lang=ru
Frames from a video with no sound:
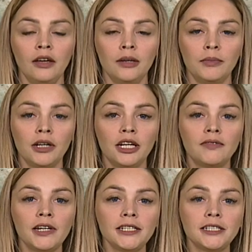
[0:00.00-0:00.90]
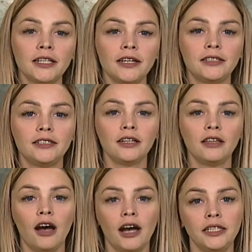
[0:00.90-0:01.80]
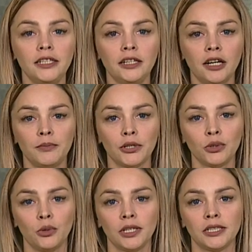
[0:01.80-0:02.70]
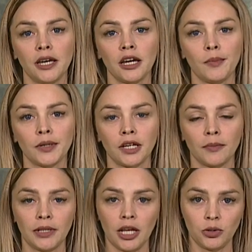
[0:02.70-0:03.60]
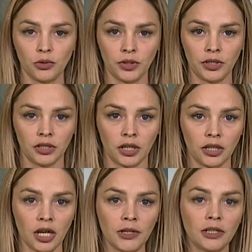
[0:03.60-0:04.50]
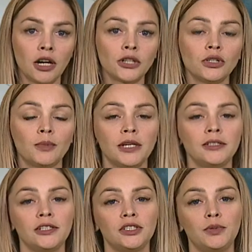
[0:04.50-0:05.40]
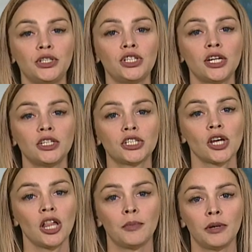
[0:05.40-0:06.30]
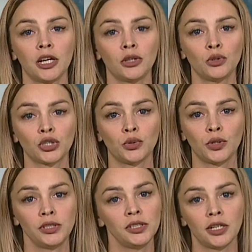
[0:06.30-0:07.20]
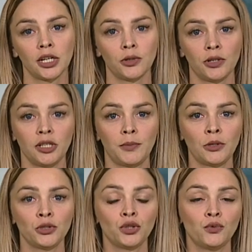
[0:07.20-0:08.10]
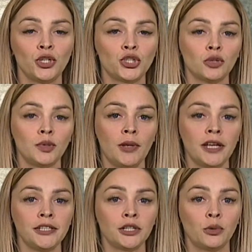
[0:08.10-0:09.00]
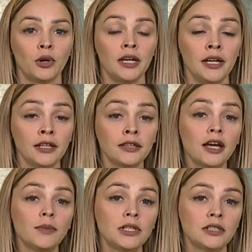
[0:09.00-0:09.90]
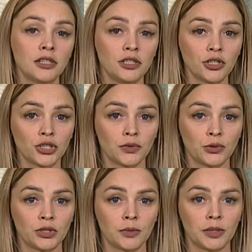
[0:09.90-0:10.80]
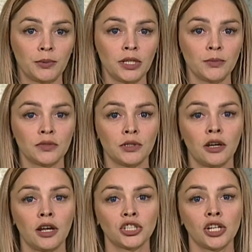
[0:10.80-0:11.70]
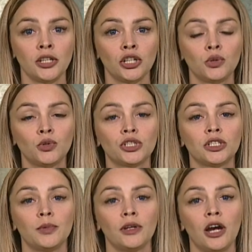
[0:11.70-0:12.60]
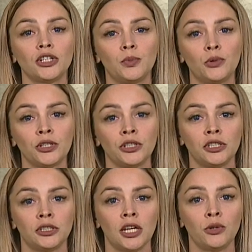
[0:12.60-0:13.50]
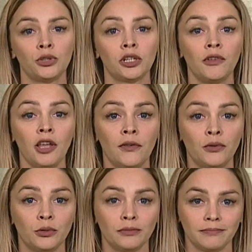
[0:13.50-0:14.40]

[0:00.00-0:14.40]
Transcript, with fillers: Благотворительное дело одних обернулось заработком для других. К нам в редакцию обратились бичане жалобы на то, что книги, которые они приносят в уличную библиотеку, там не задерживаются. Предприимчивые горожане тут же забирают сборники сдают их в лавку.